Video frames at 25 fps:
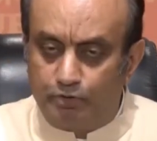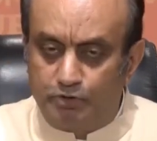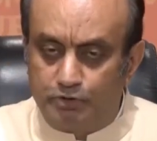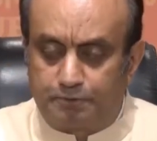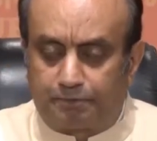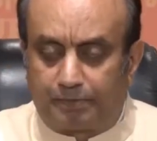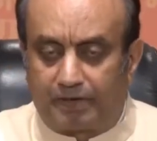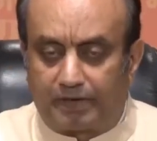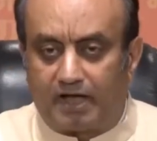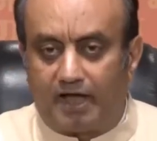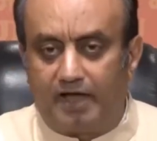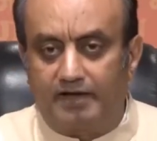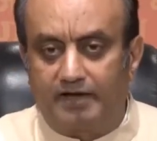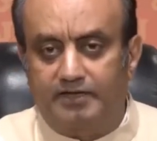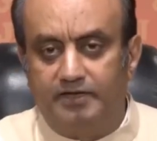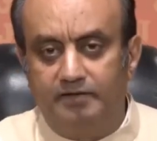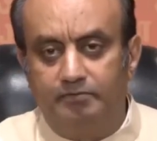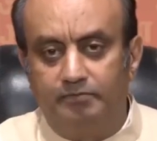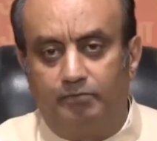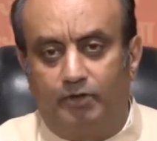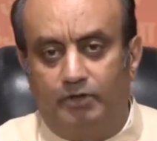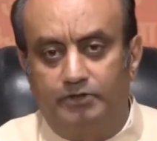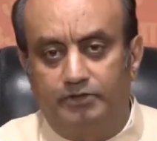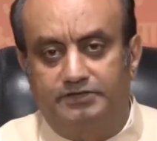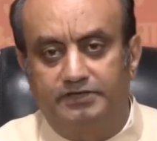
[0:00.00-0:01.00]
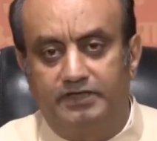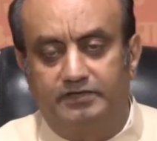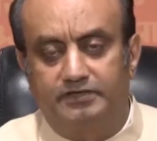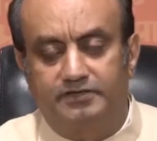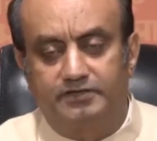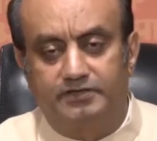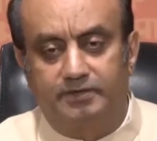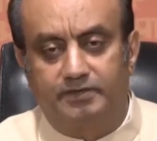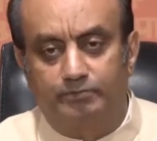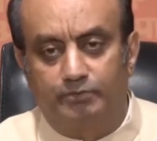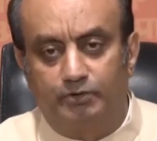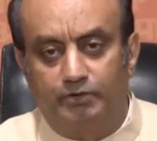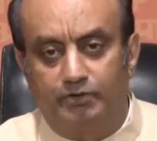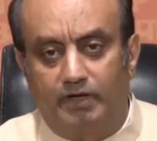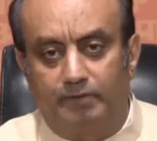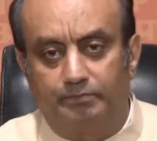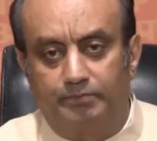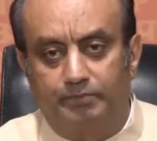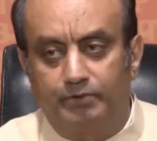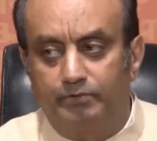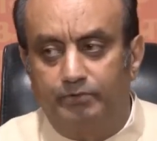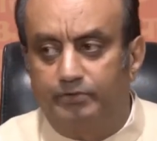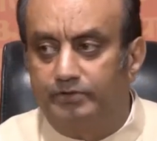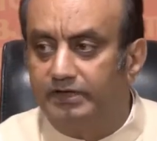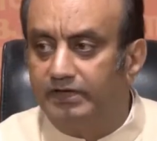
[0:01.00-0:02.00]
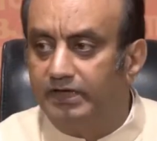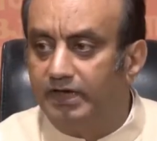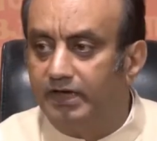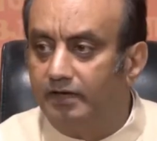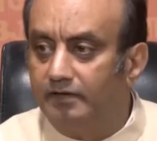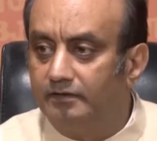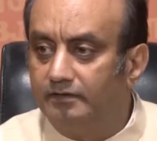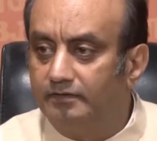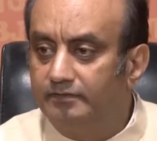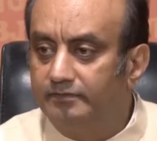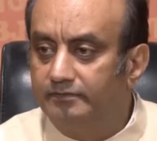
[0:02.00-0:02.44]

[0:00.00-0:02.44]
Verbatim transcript: उस प्रकार की मौत जैसे शब्दों का प्रयोग किया